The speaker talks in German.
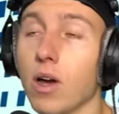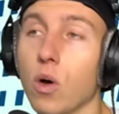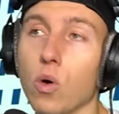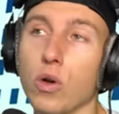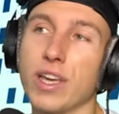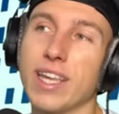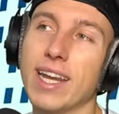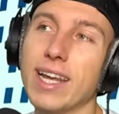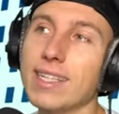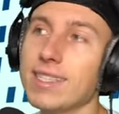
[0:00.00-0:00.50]

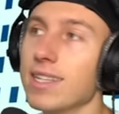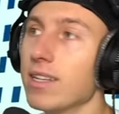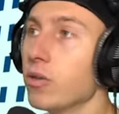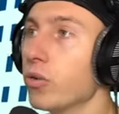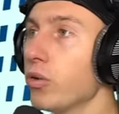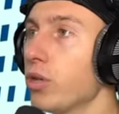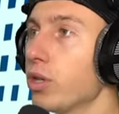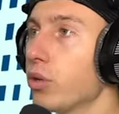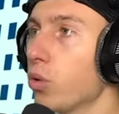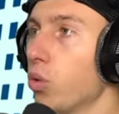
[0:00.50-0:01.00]
Okay, das ist
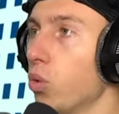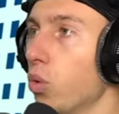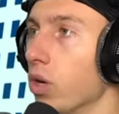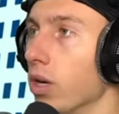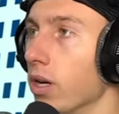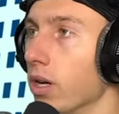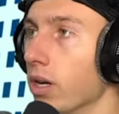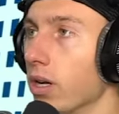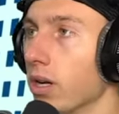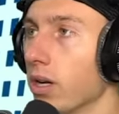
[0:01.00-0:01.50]
natürlich
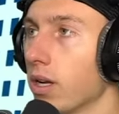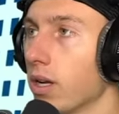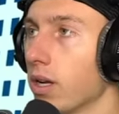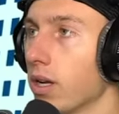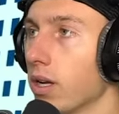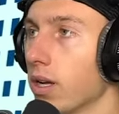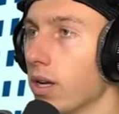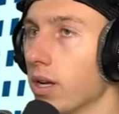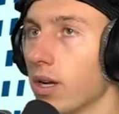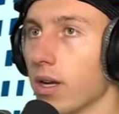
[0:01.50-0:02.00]
cool.
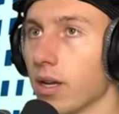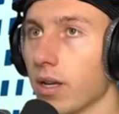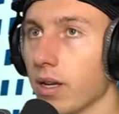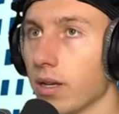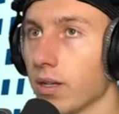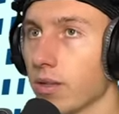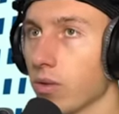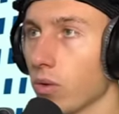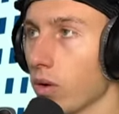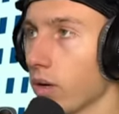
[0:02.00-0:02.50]

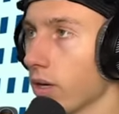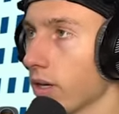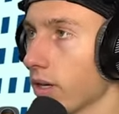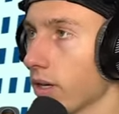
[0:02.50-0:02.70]
So,